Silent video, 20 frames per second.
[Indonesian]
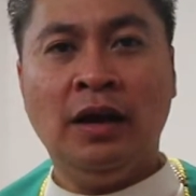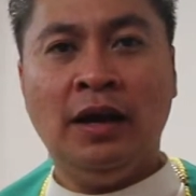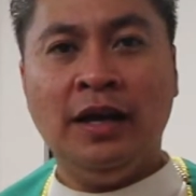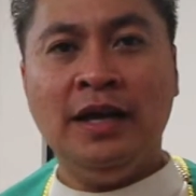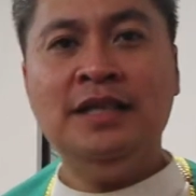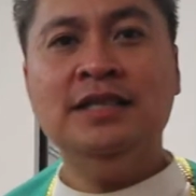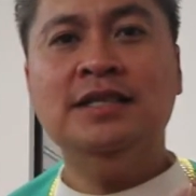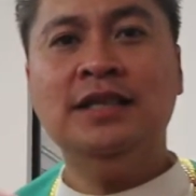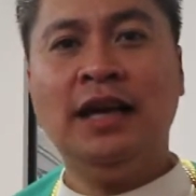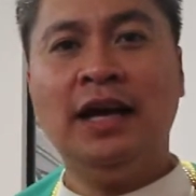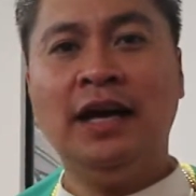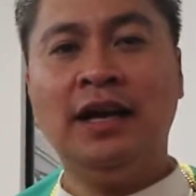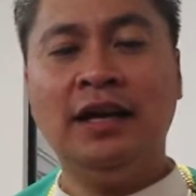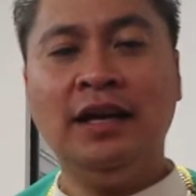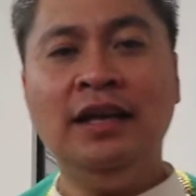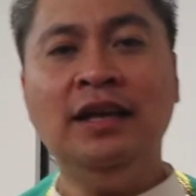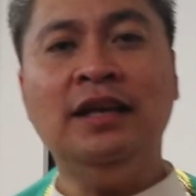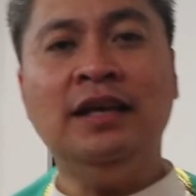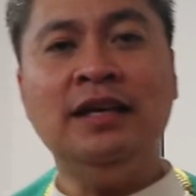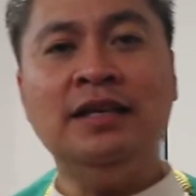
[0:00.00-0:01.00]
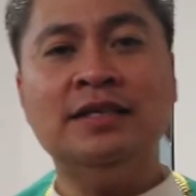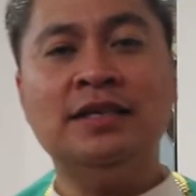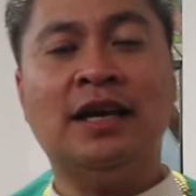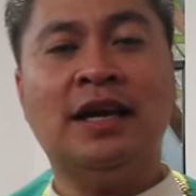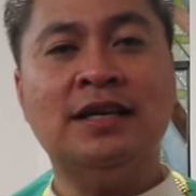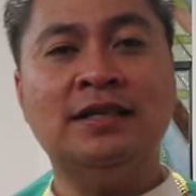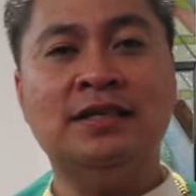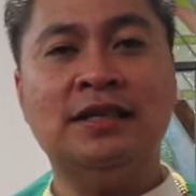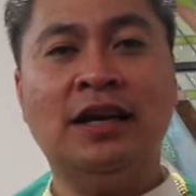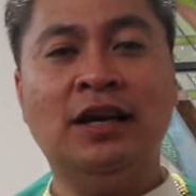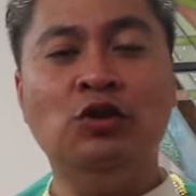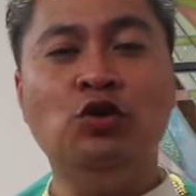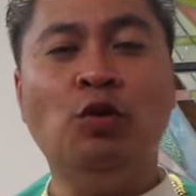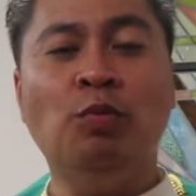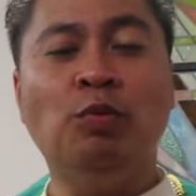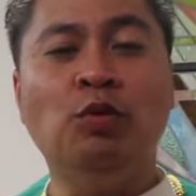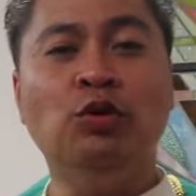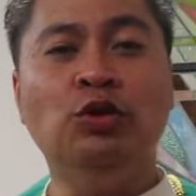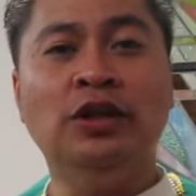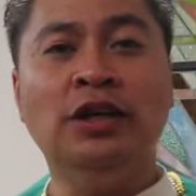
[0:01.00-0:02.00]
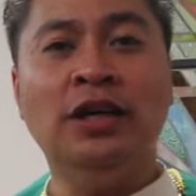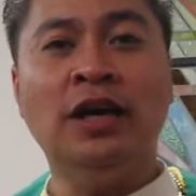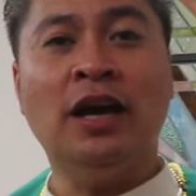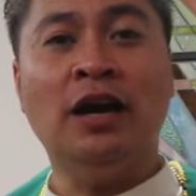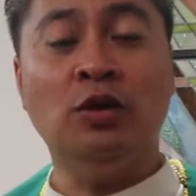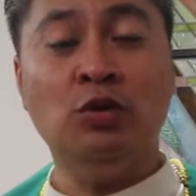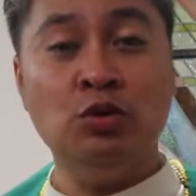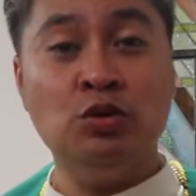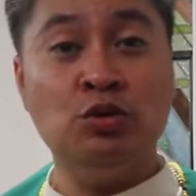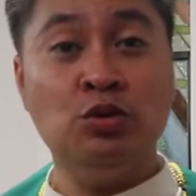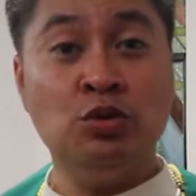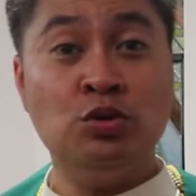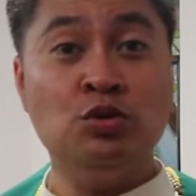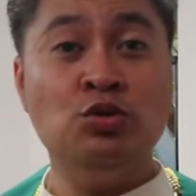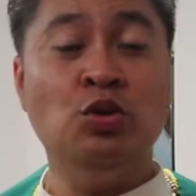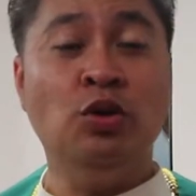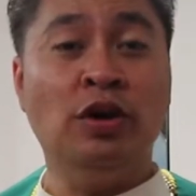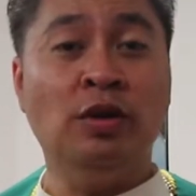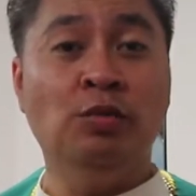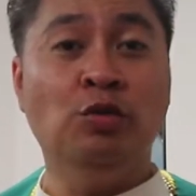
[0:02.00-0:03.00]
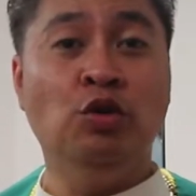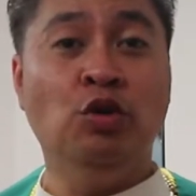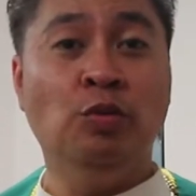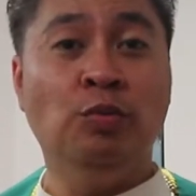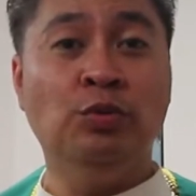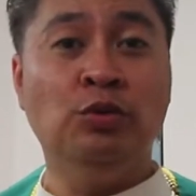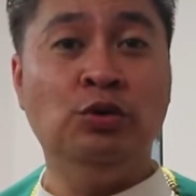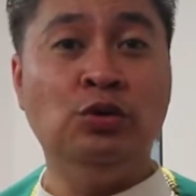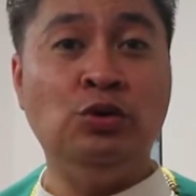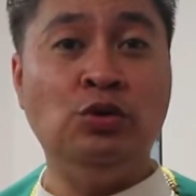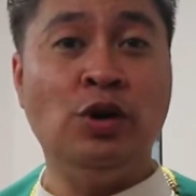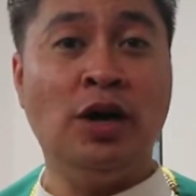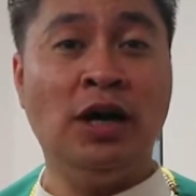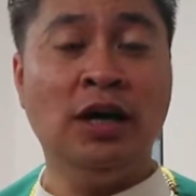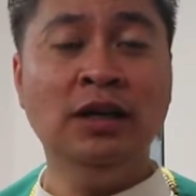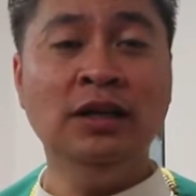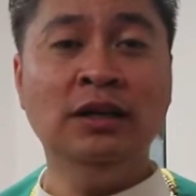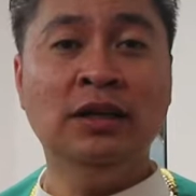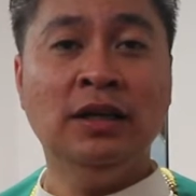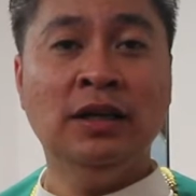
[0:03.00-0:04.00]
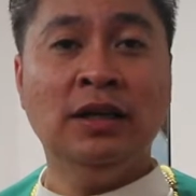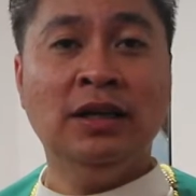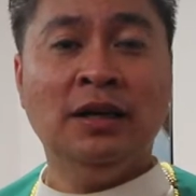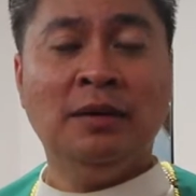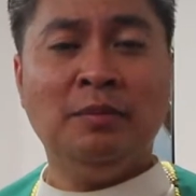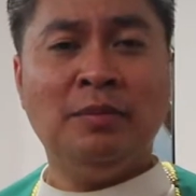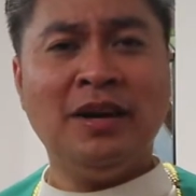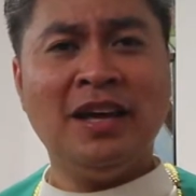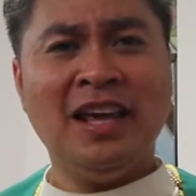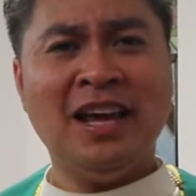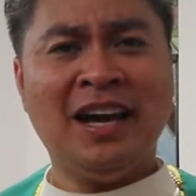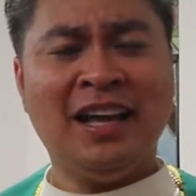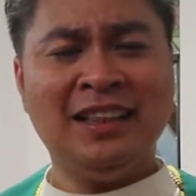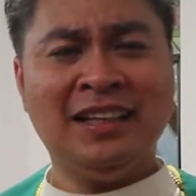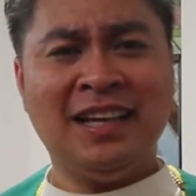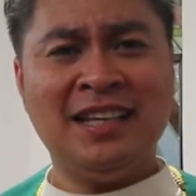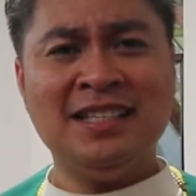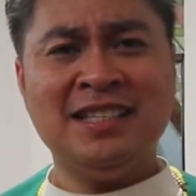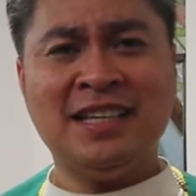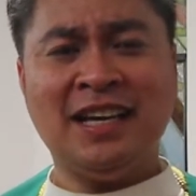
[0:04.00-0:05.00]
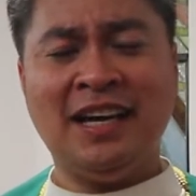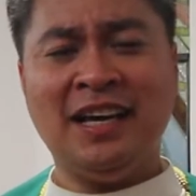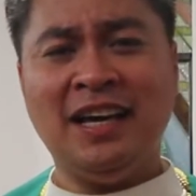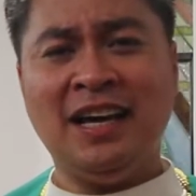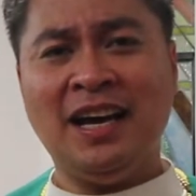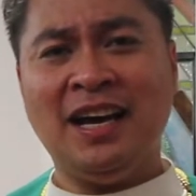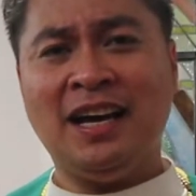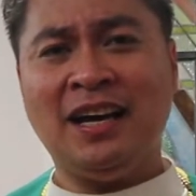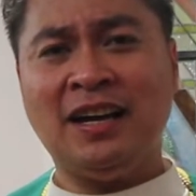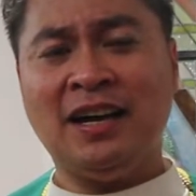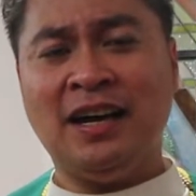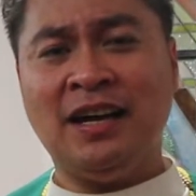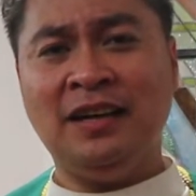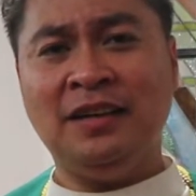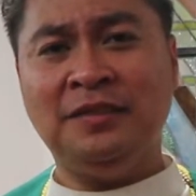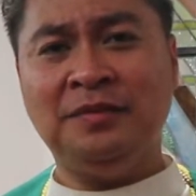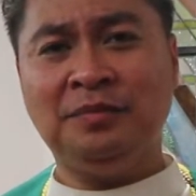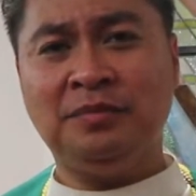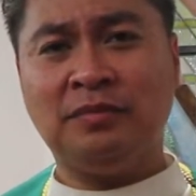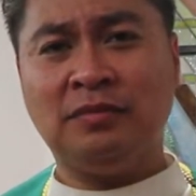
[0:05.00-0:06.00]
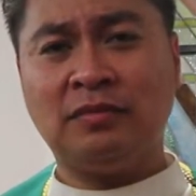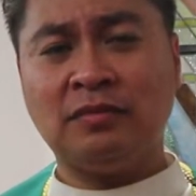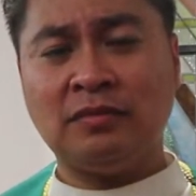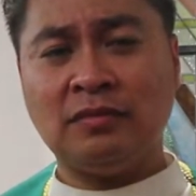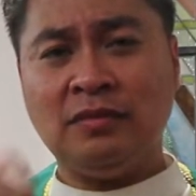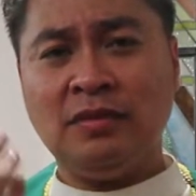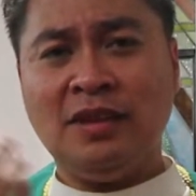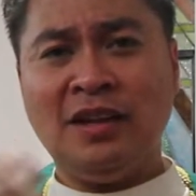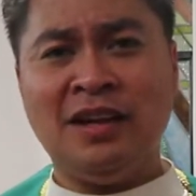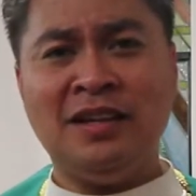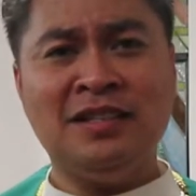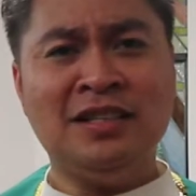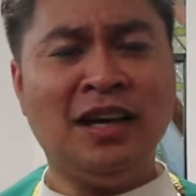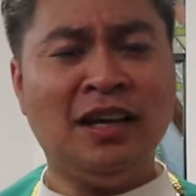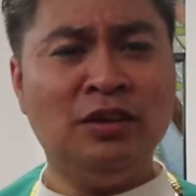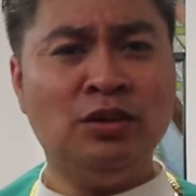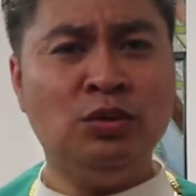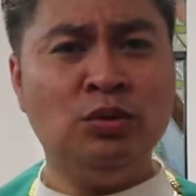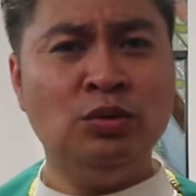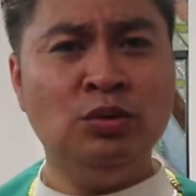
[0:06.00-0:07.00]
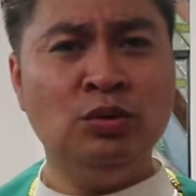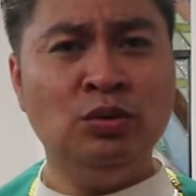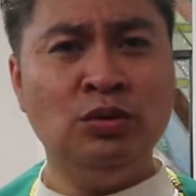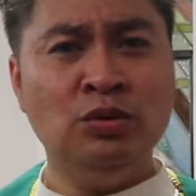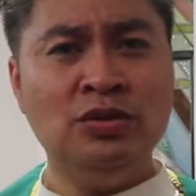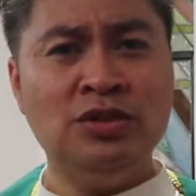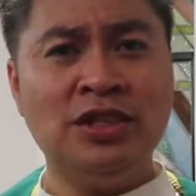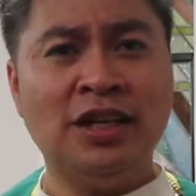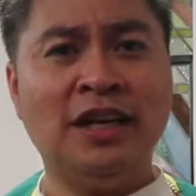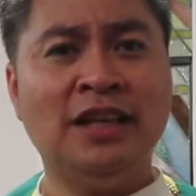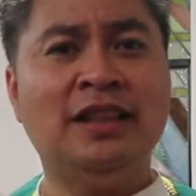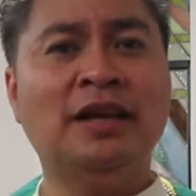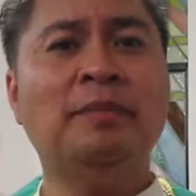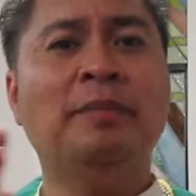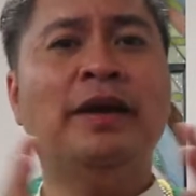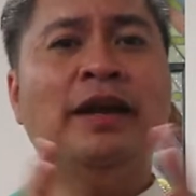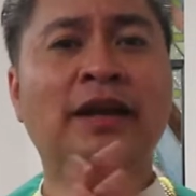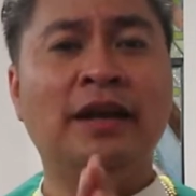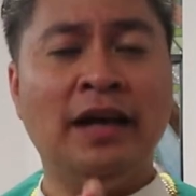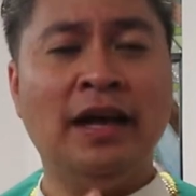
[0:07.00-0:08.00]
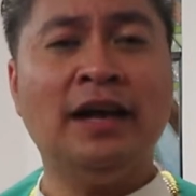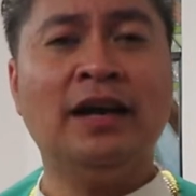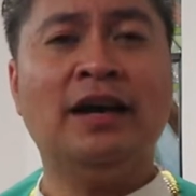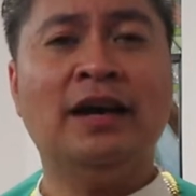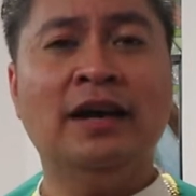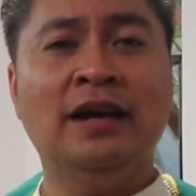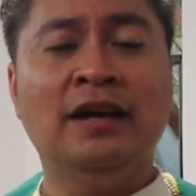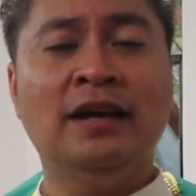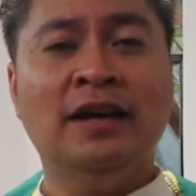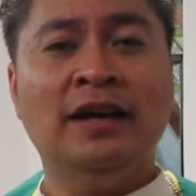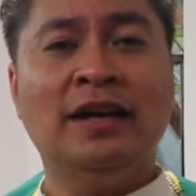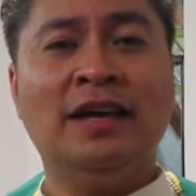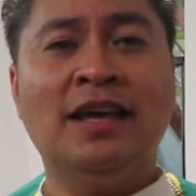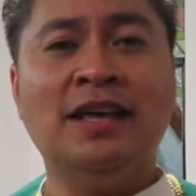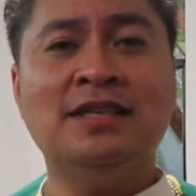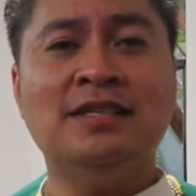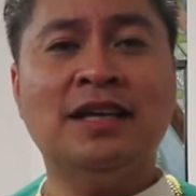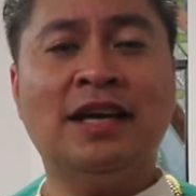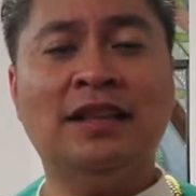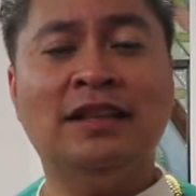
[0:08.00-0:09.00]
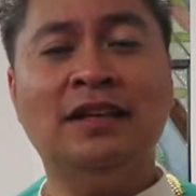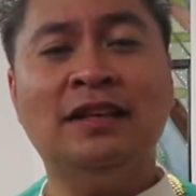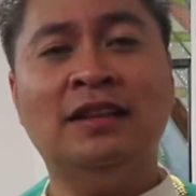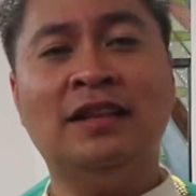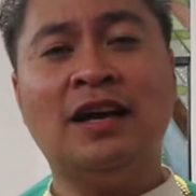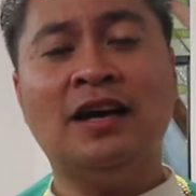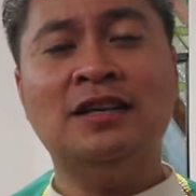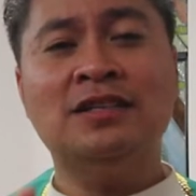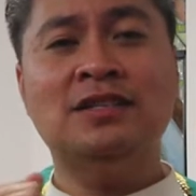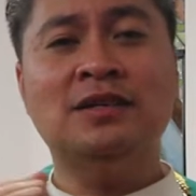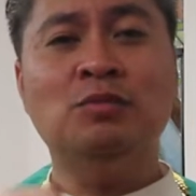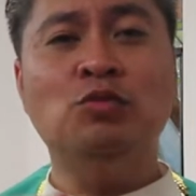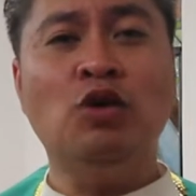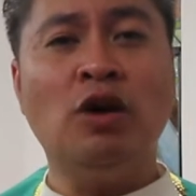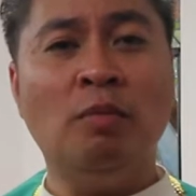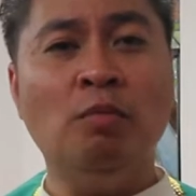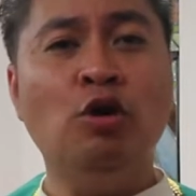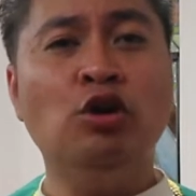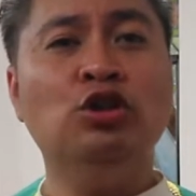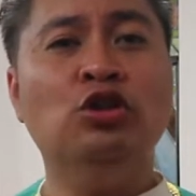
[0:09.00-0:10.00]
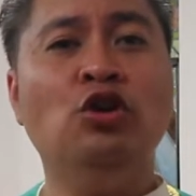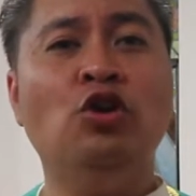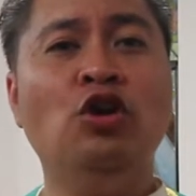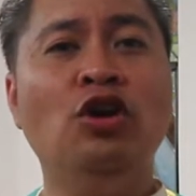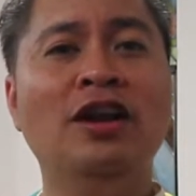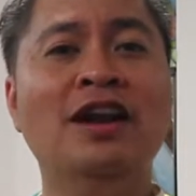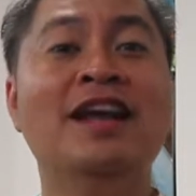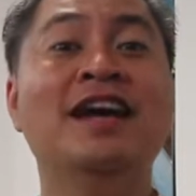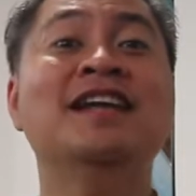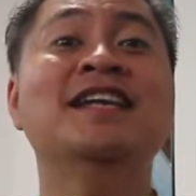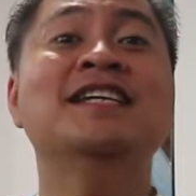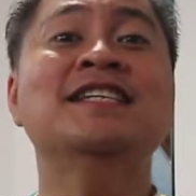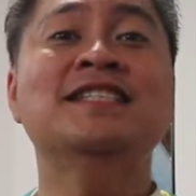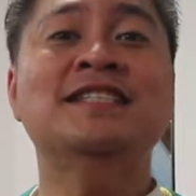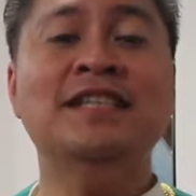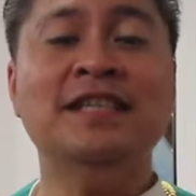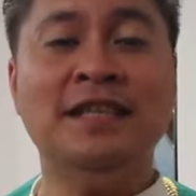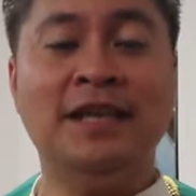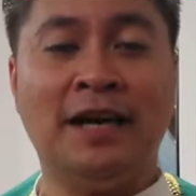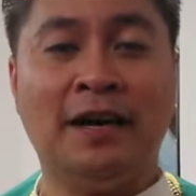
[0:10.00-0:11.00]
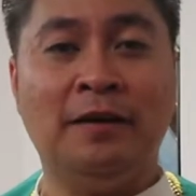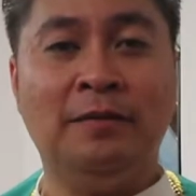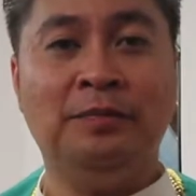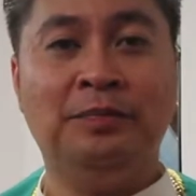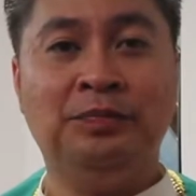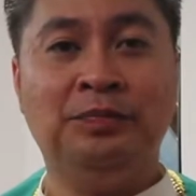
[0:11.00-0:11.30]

Injil hari ini, Selasa 23 Agustus 2022, mengingatkan saya akan satu cerita pendek, kisah tentang sebuah botol dan isinya.